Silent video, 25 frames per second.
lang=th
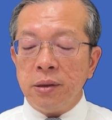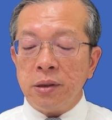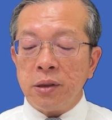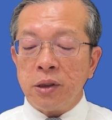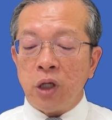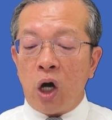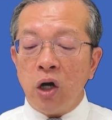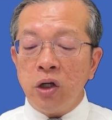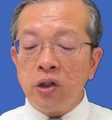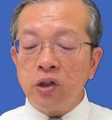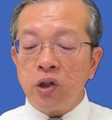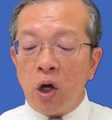ส
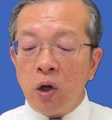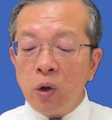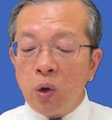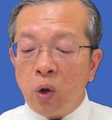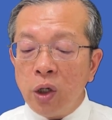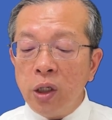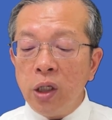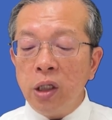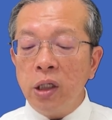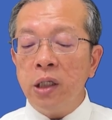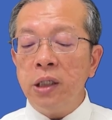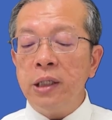อนสอนค
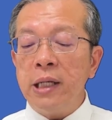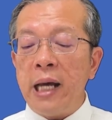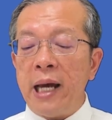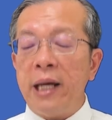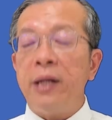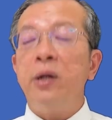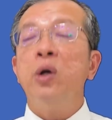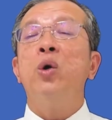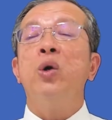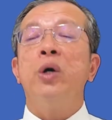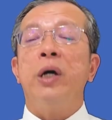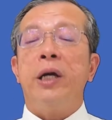นอื่นได้
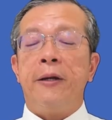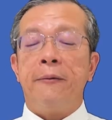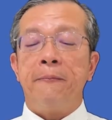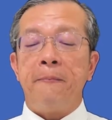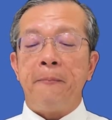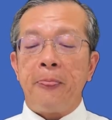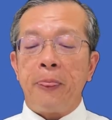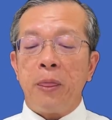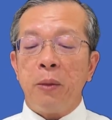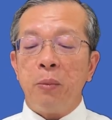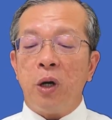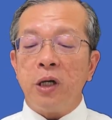ด้วย
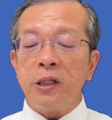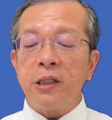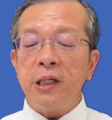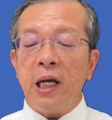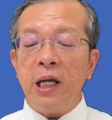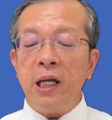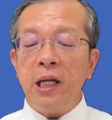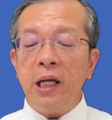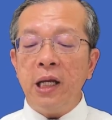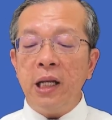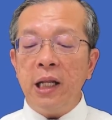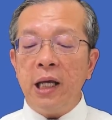เพราะฉะนั้
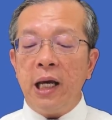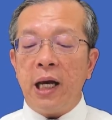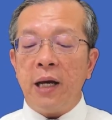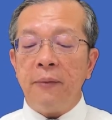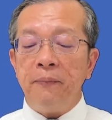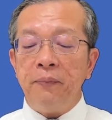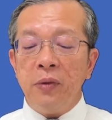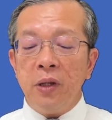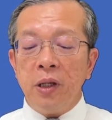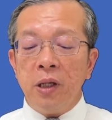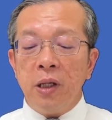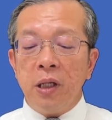นเนี่ย
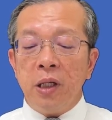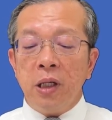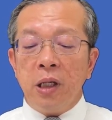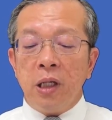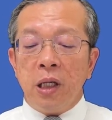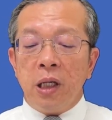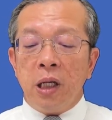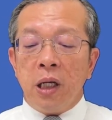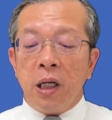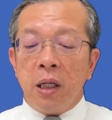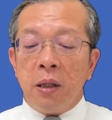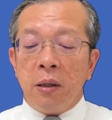
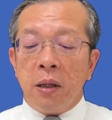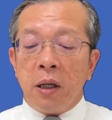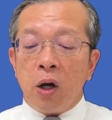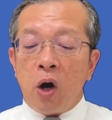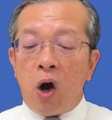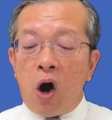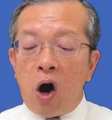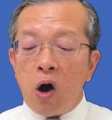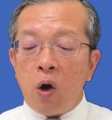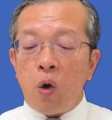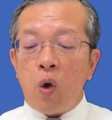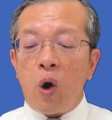
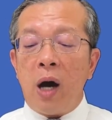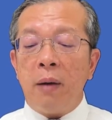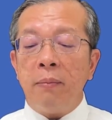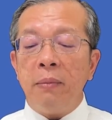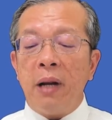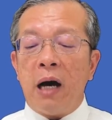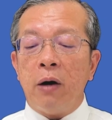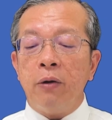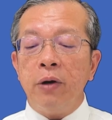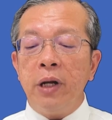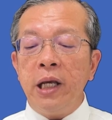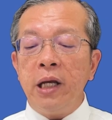ข้อความ
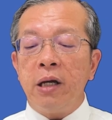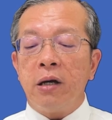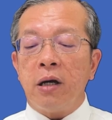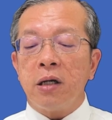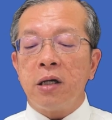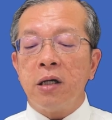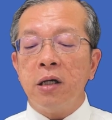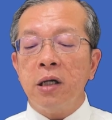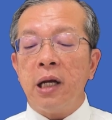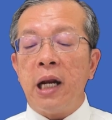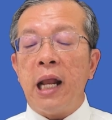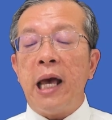เหล่านี้ก็
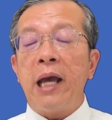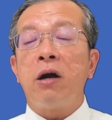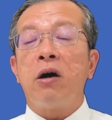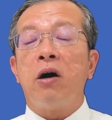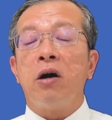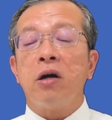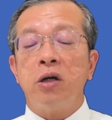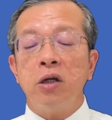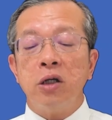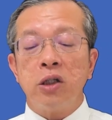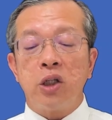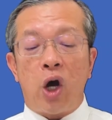คืออะไรก็
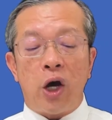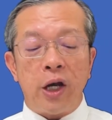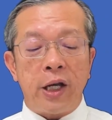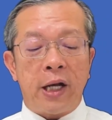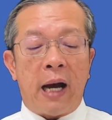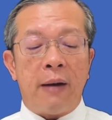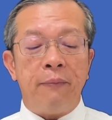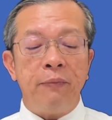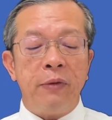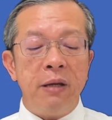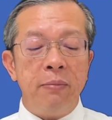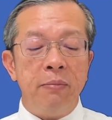คือถ้อย
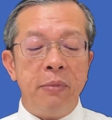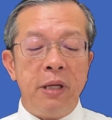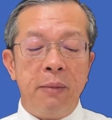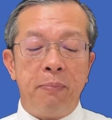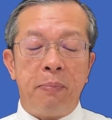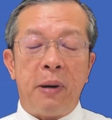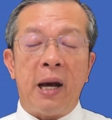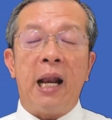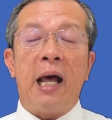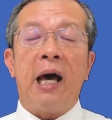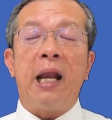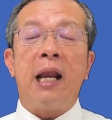คำที่มี
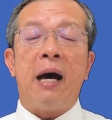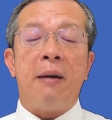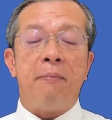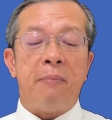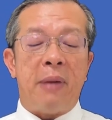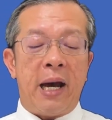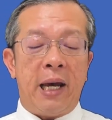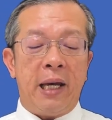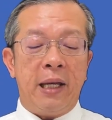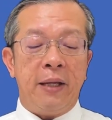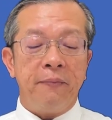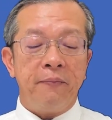พลานา
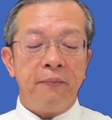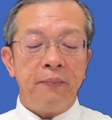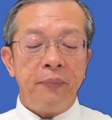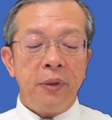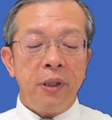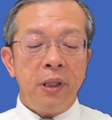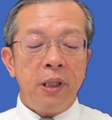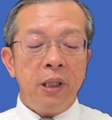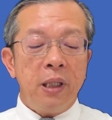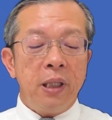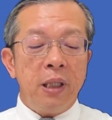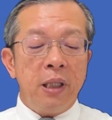มัย
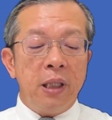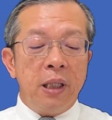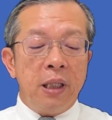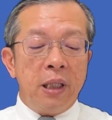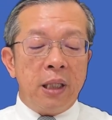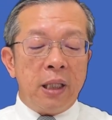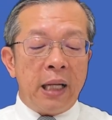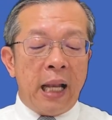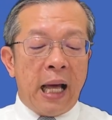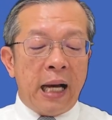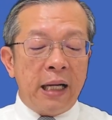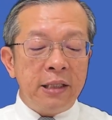
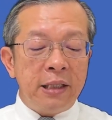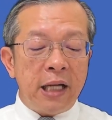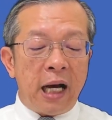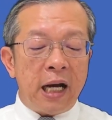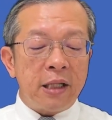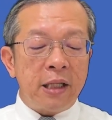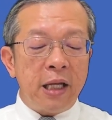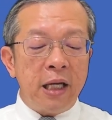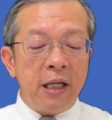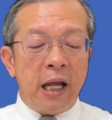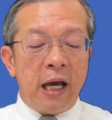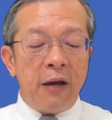หลังจาก
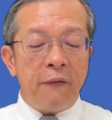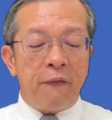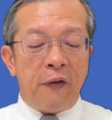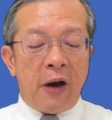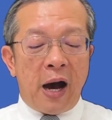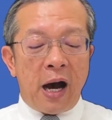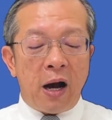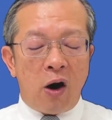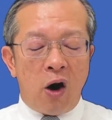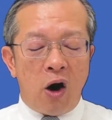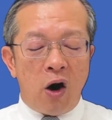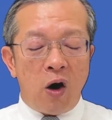ที่ได้ฝา
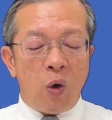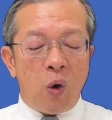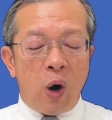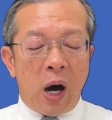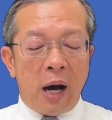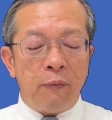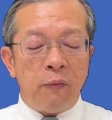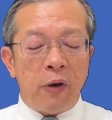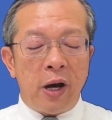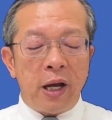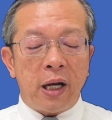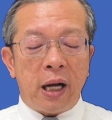กข้อควา
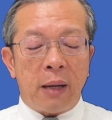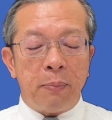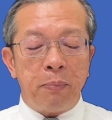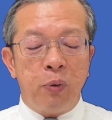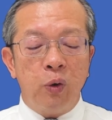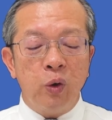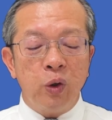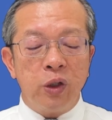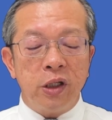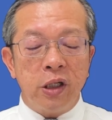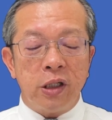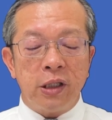มไว้กับ
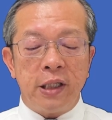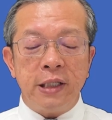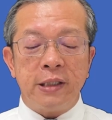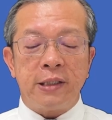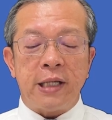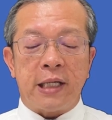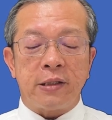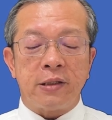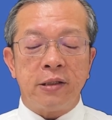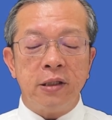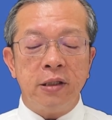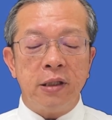ผู้เชื่อที่
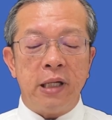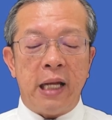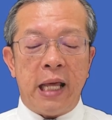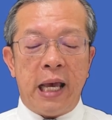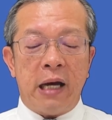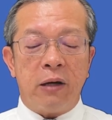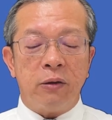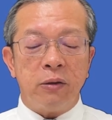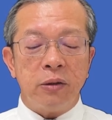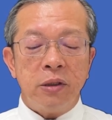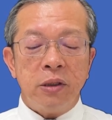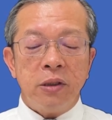สัตย์ซื่อแล้
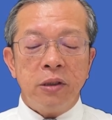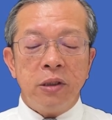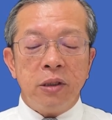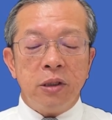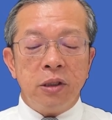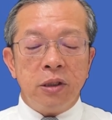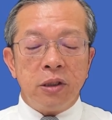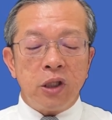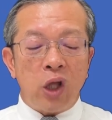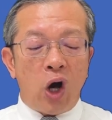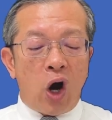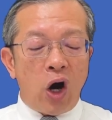ว
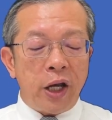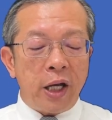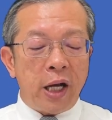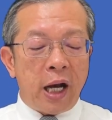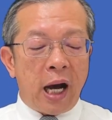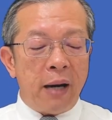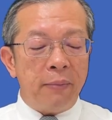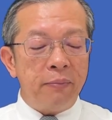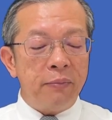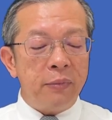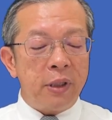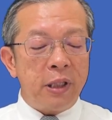ถ้อย
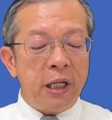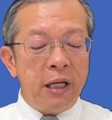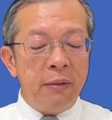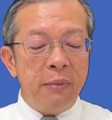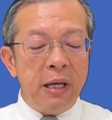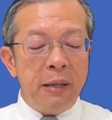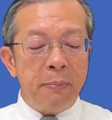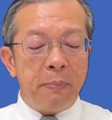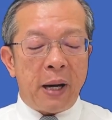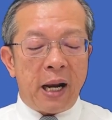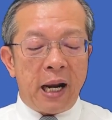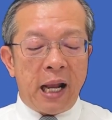คำที่
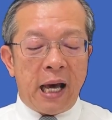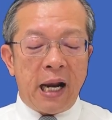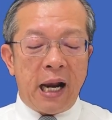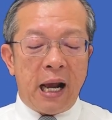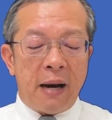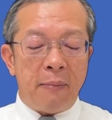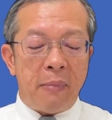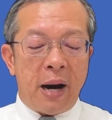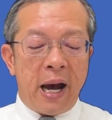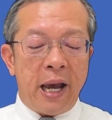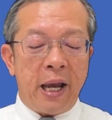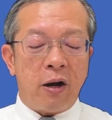มีพลานา
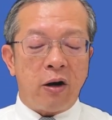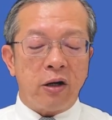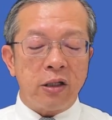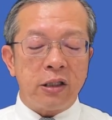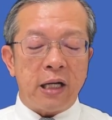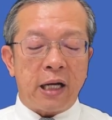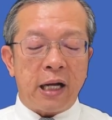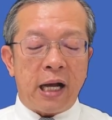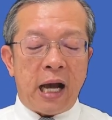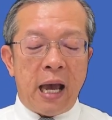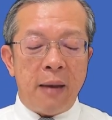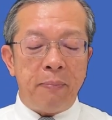มัยก็
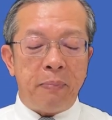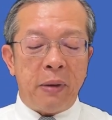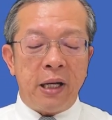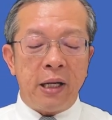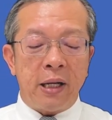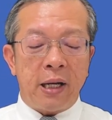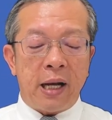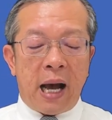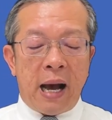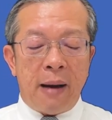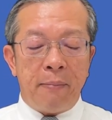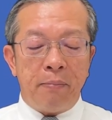จะกลายเป็น
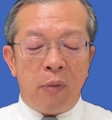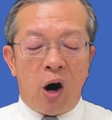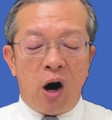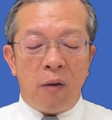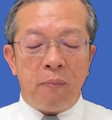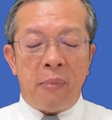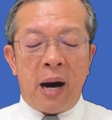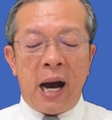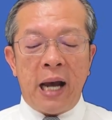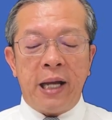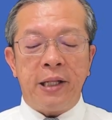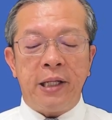การมอบ
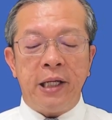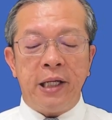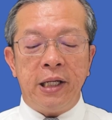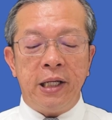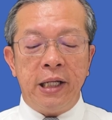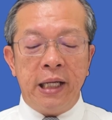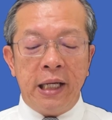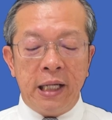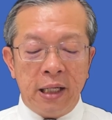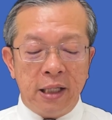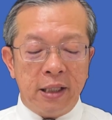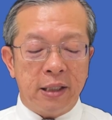หมายที่
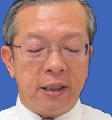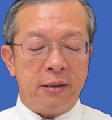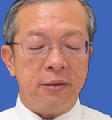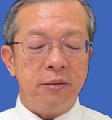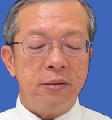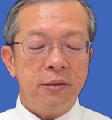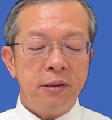ดีเลิศ